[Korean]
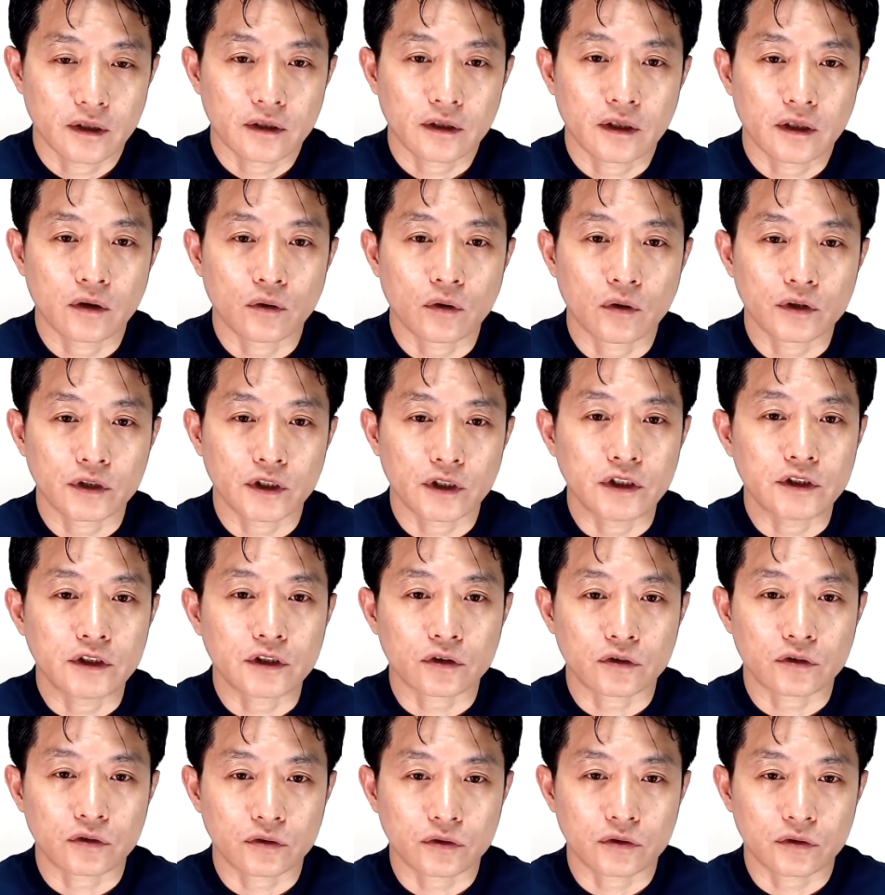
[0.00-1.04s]
영어는 일정
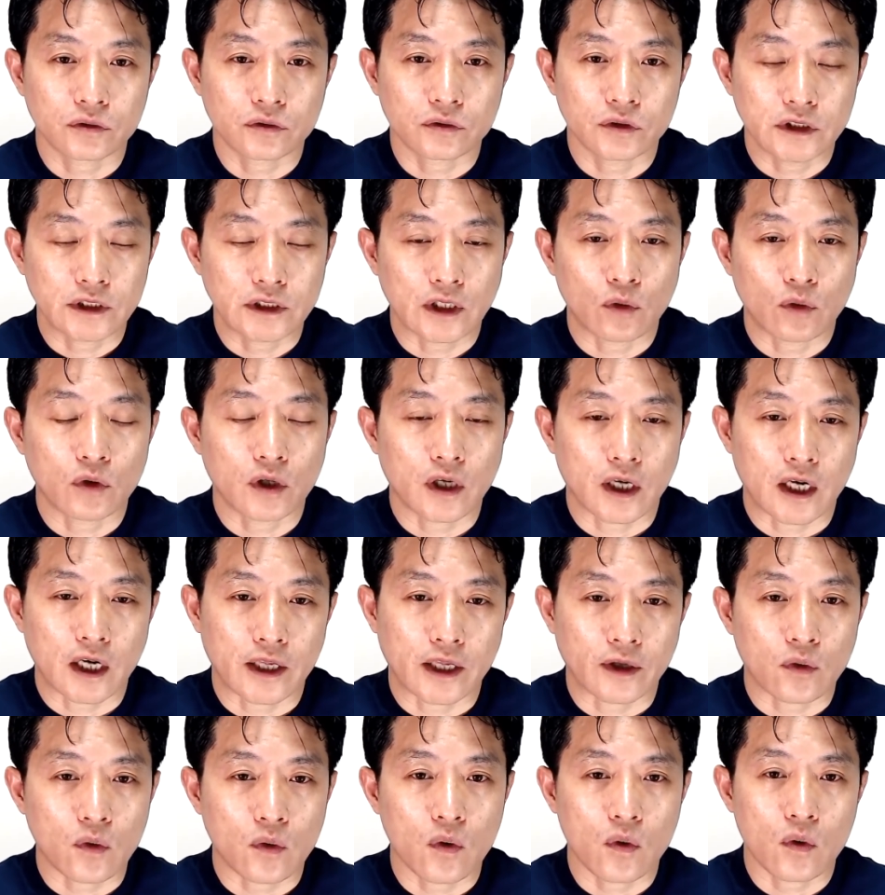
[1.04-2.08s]
수준 이상 올라가
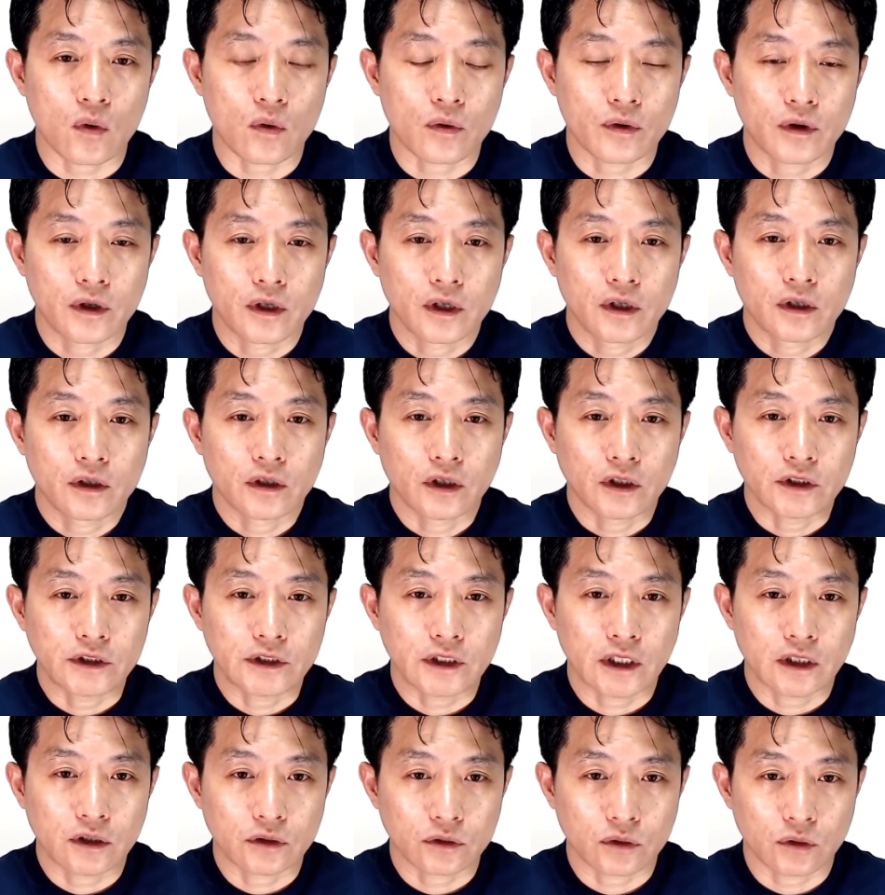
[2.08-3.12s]
있고
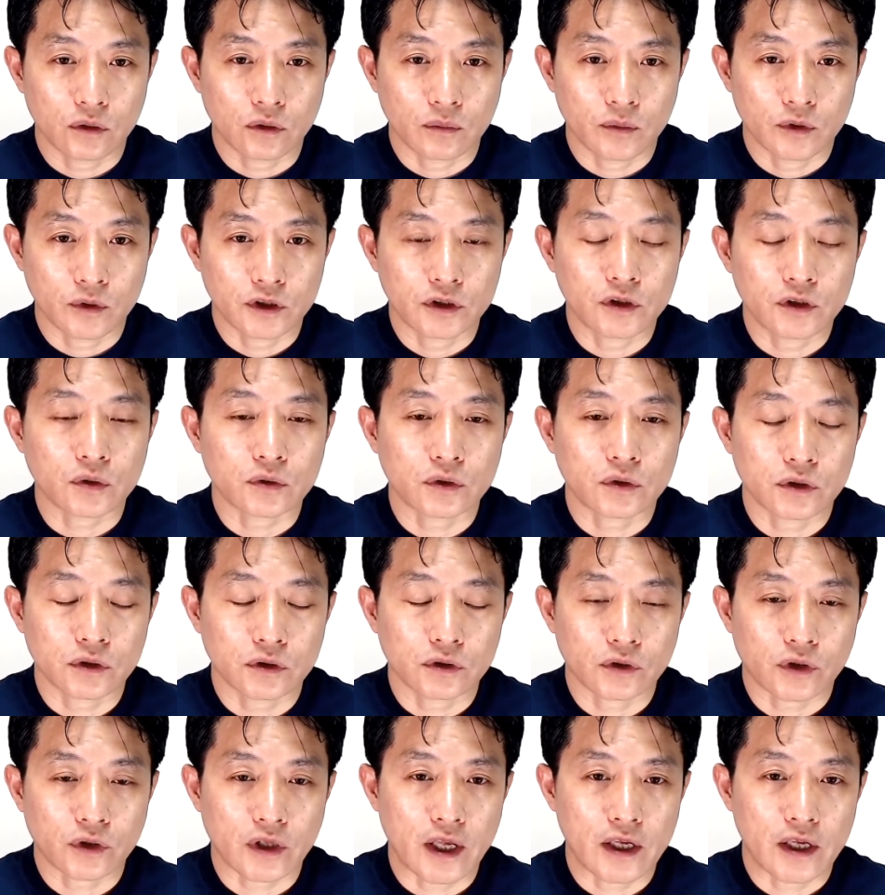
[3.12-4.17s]
러시아어도 뭐
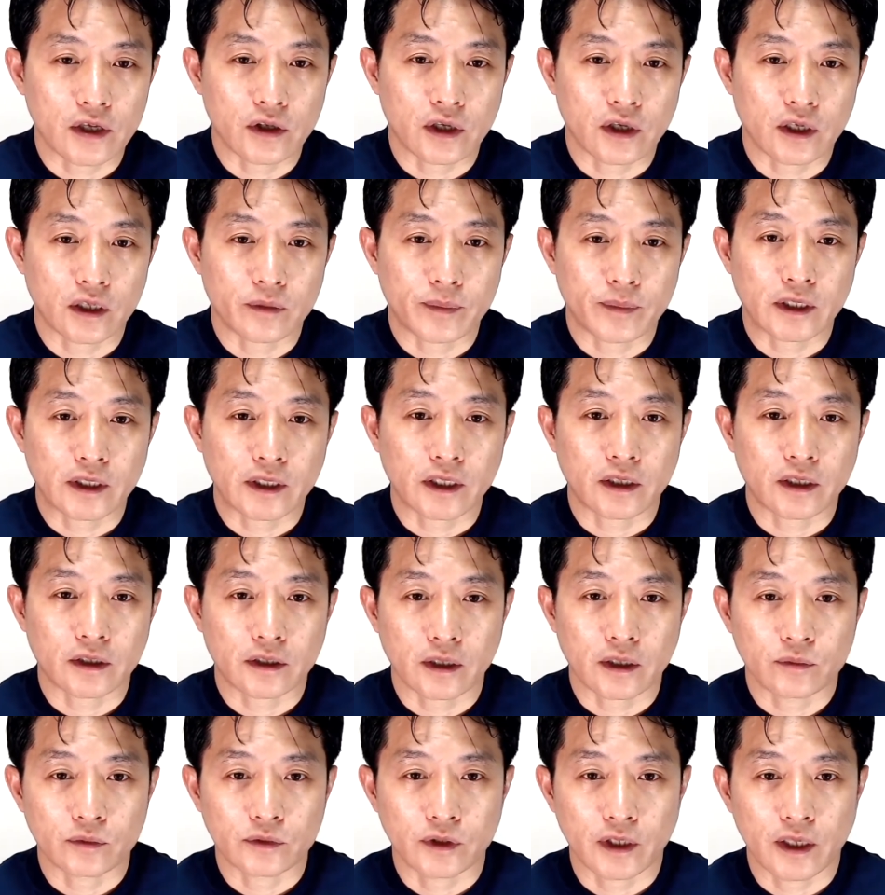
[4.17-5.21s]
지속적으로 개인 과외를 받았기
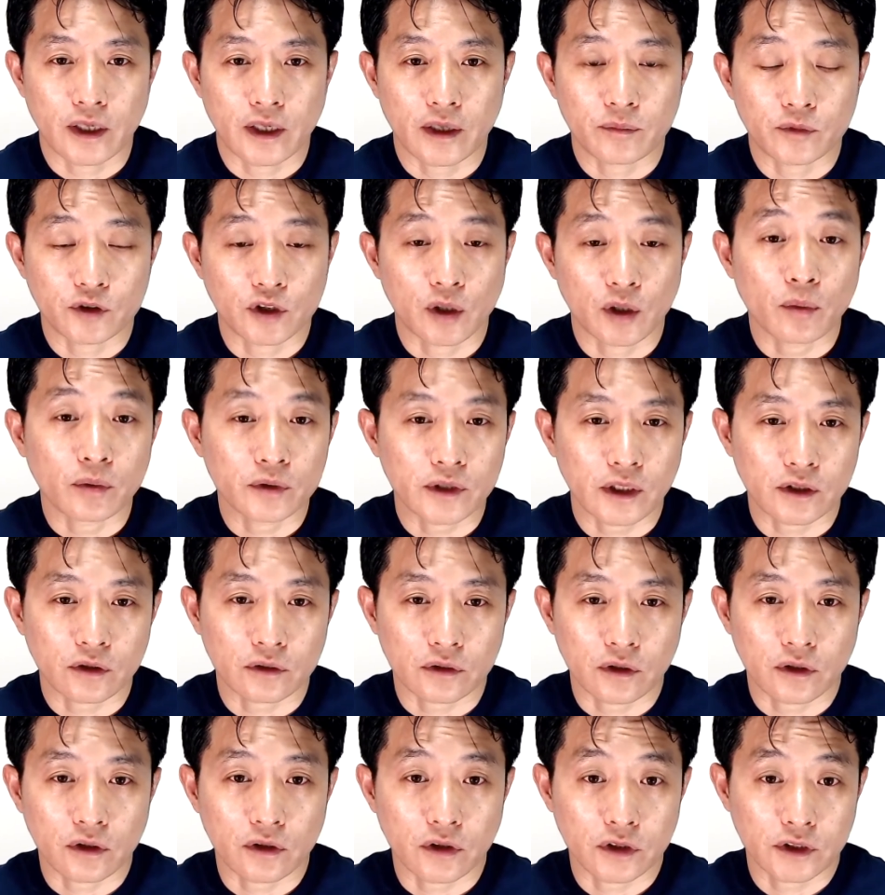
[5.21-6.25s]
때문에 뭐 저보다도
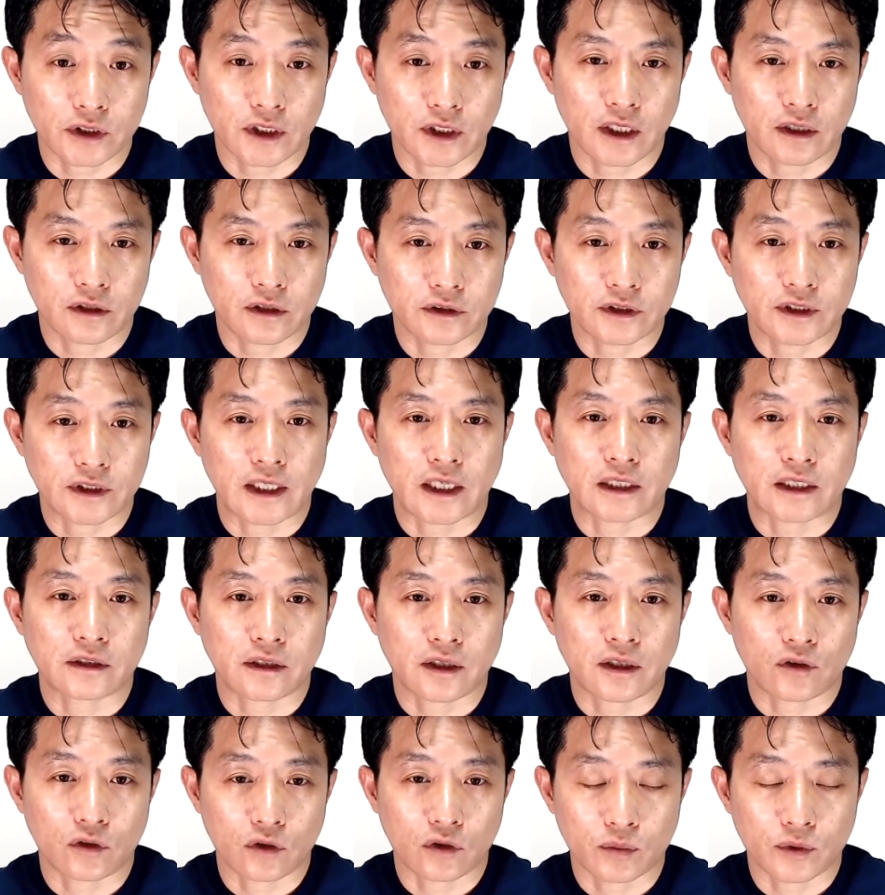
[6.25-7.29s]
더 러시아는
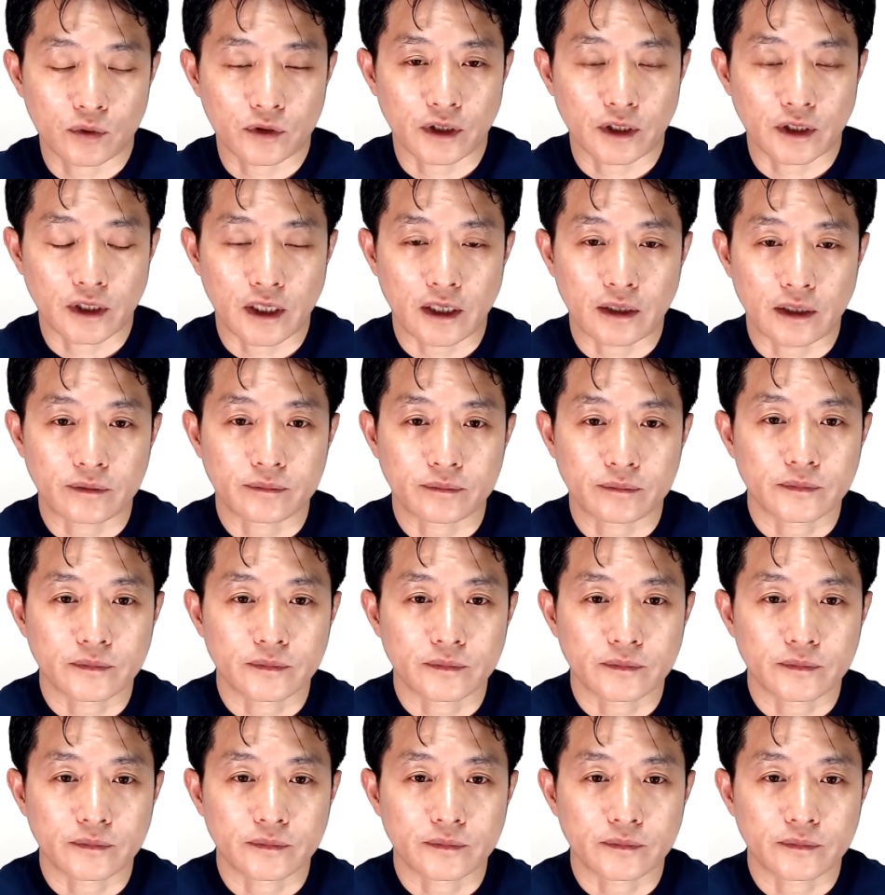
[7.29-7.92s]
잘하더라고요 보니까